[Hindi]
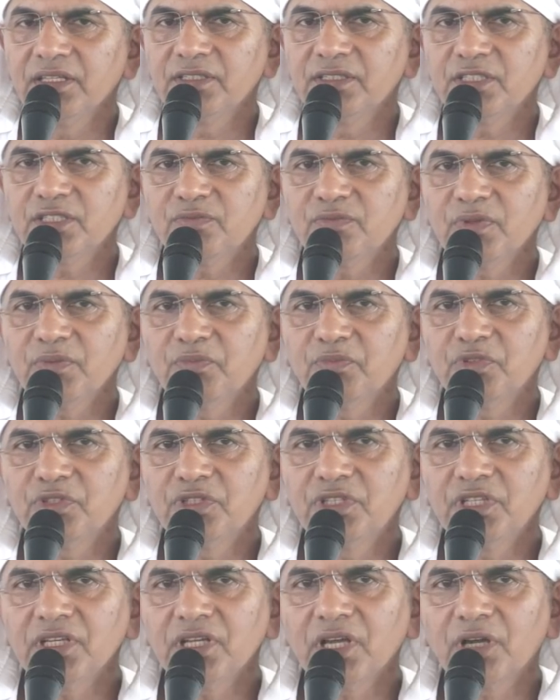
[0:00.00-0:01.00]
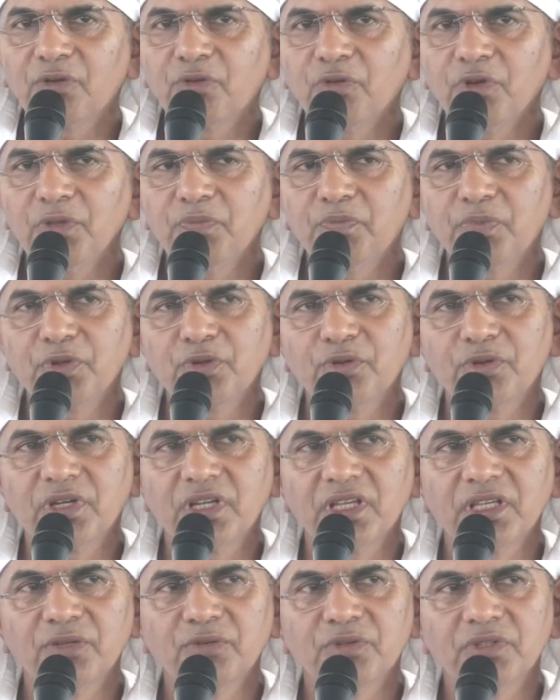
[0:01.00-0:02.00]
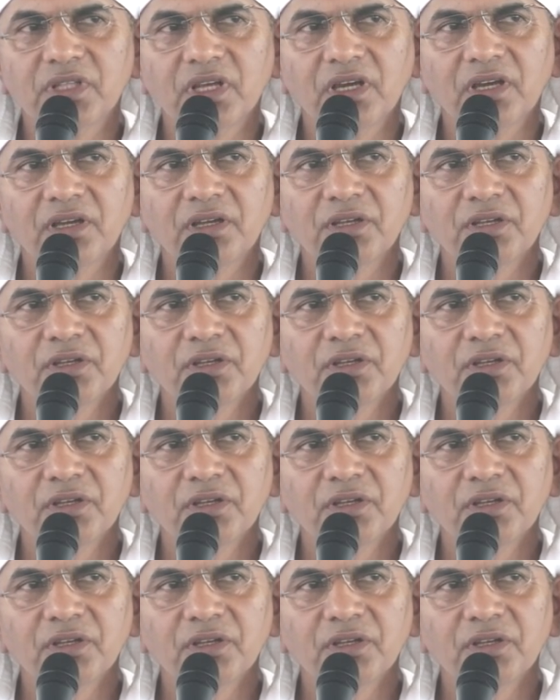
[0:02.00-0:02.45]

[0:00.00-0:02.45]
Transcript: जिसमें बुद्धि का कोई प्रयोग नहीं होता